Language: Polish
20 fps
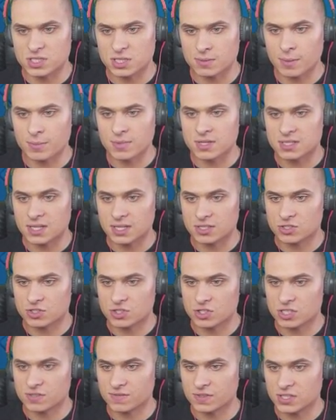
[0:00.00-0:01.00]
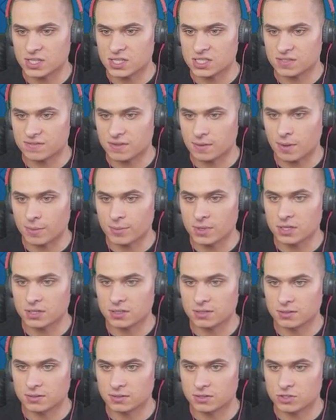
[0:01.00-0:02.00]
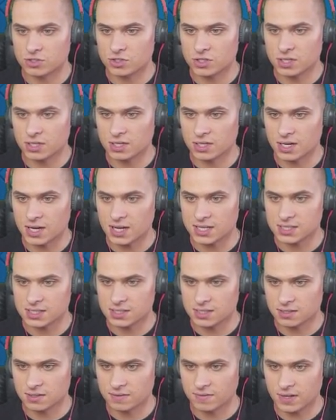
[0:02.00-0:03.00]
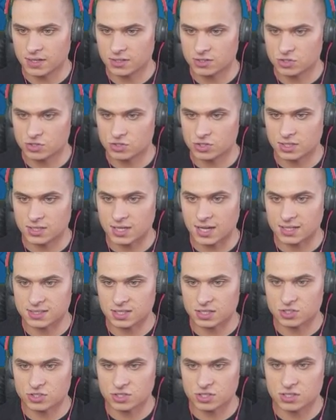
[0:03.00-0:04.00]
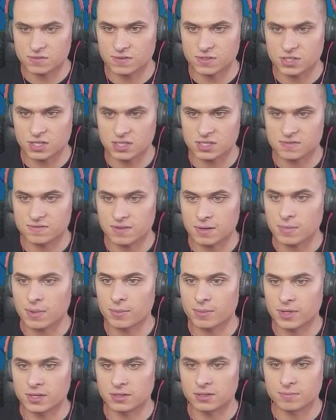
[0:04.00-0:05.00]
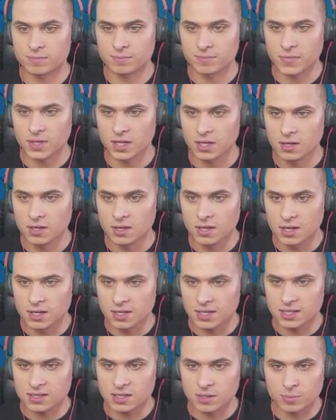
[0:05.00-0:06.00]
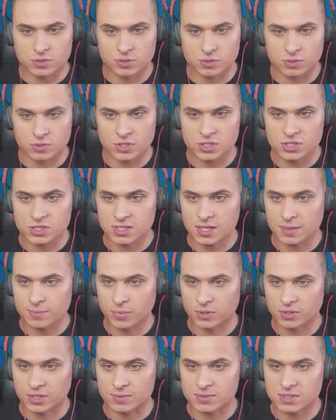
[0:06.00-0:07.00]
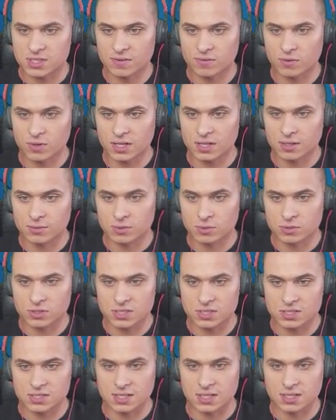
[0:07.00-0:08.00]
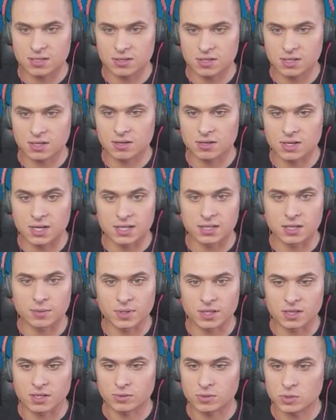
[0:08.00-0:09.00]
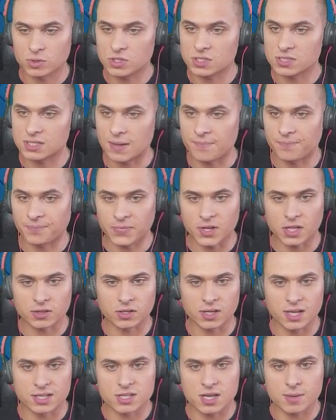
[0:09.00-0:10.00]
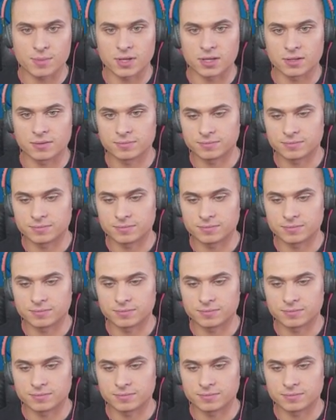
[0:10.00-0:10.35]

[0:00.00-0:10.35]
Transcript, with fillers: Co mamy za trzy zwycięstwa mamy? Trzy? Raz, dwa, trzy. Tak, za trzy zwycięstwa mamy jedną truciznę, potem znowu jedną truciznę, no i kolejną jedną truciznę. No to jedziemy.